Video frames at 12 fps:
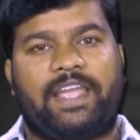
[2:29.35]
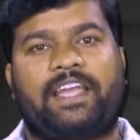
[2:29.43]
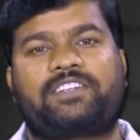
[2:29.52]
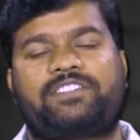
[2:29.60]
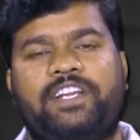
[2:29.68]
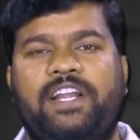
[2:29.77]

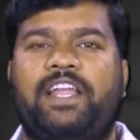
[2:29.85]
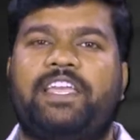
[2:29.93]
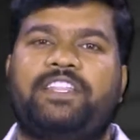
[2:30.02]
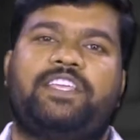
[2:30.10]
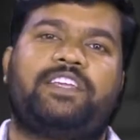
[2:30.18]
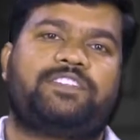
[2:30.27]
ఎక్స్టెండ్
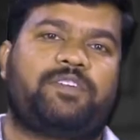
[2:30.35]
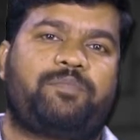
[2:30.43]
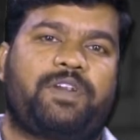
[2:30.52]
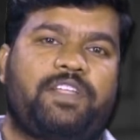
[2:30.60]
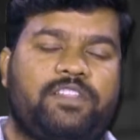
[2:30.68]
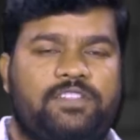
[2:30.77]
అయ్యింది అని
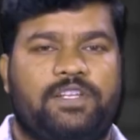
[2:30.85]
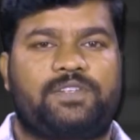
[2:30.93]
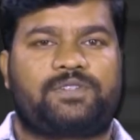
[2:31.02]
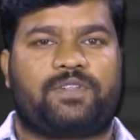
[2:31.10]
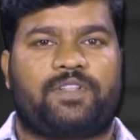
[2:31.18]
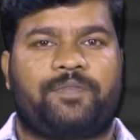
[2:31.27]
చెప్పనేది
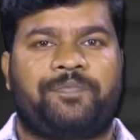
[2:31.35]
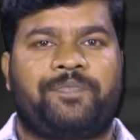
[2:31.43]
తెలుస్తుంది